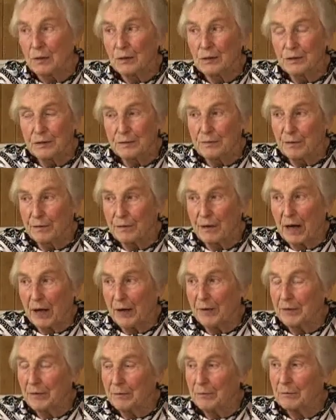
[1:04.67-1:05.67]
Und wir
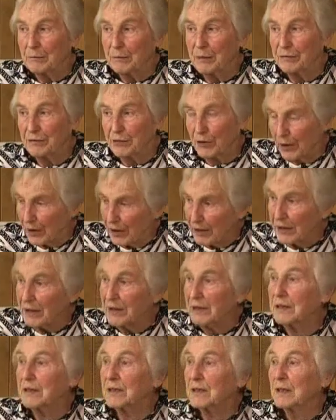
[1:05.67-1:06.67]
waren
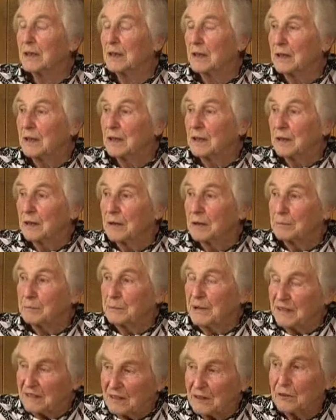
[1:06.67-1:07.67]
befreundet
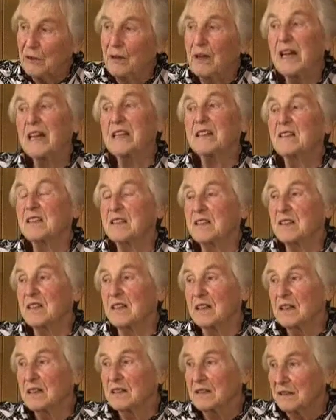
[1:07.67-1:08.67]
bis zuletzt.